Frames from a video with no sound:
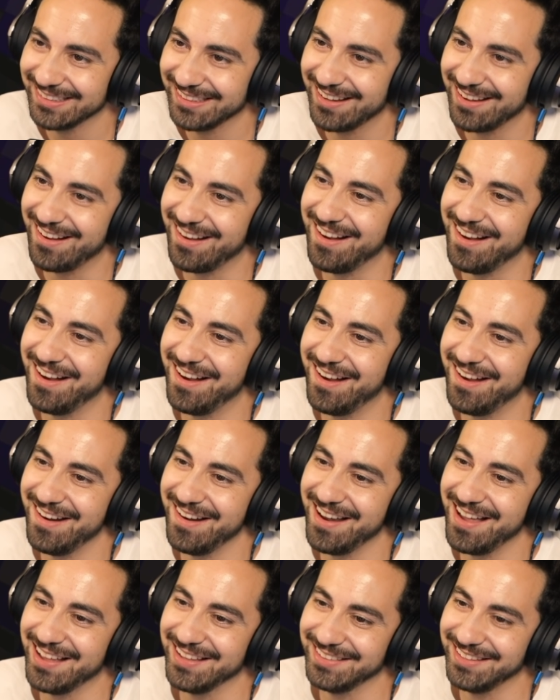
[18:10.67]

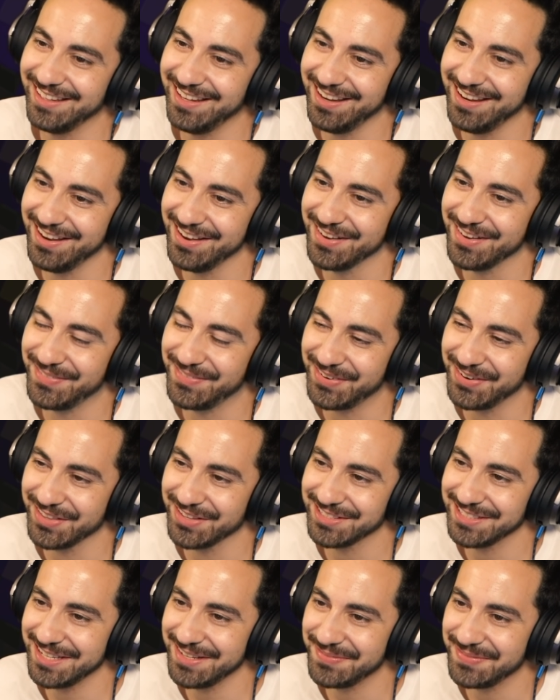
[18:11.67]
¡Hola, tío! Por
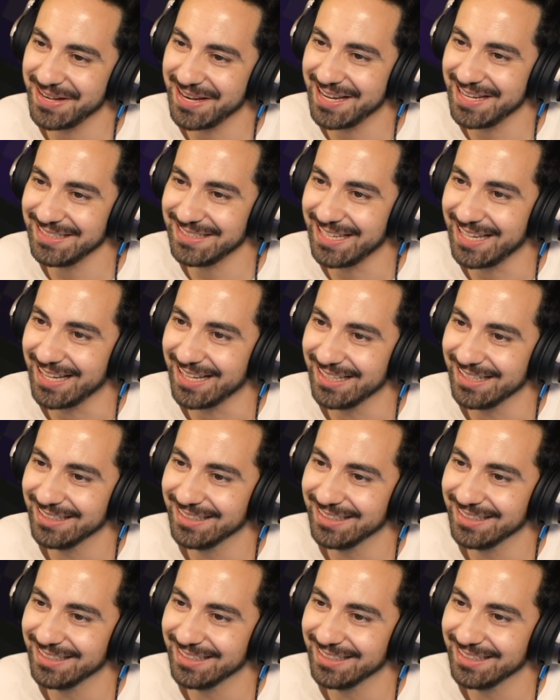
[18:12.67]
dos de plata.